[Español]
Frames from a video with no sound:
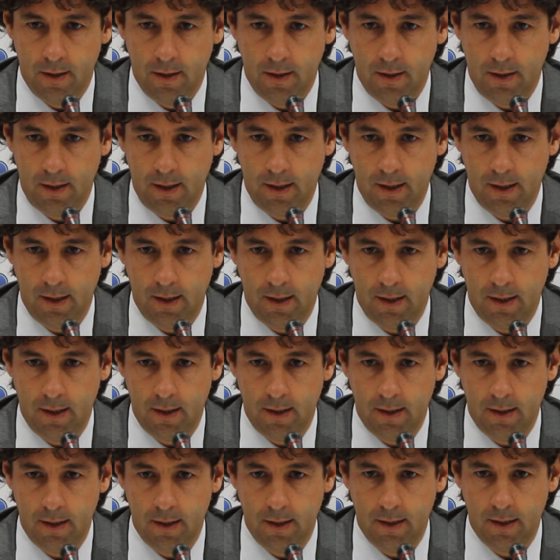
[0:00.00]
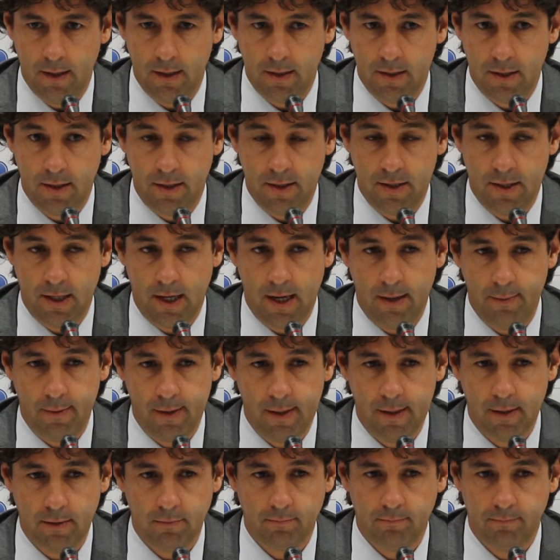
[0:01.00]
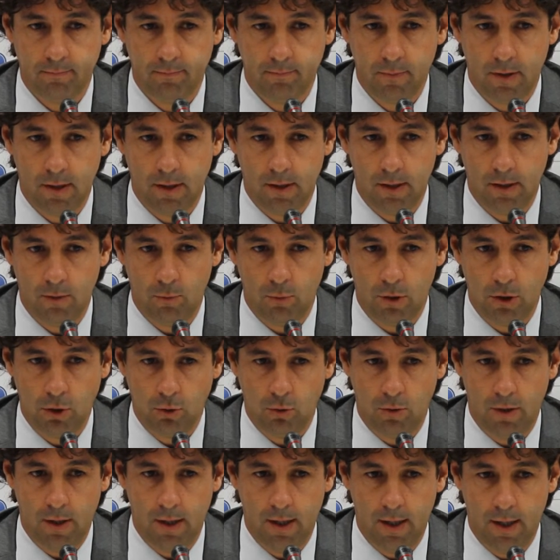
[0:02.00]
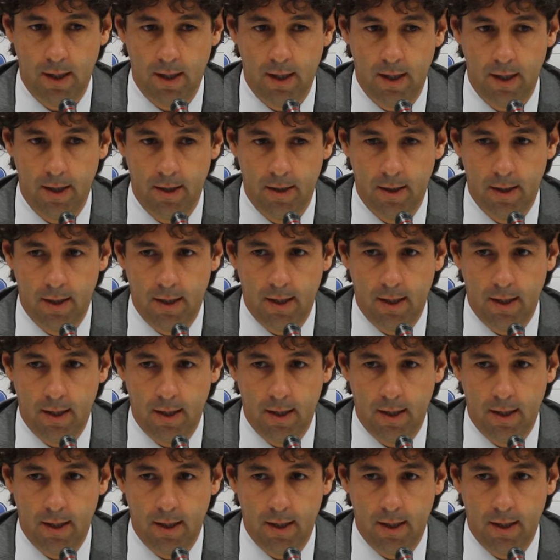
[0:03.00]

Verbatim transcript: se deseaba en cuanto a,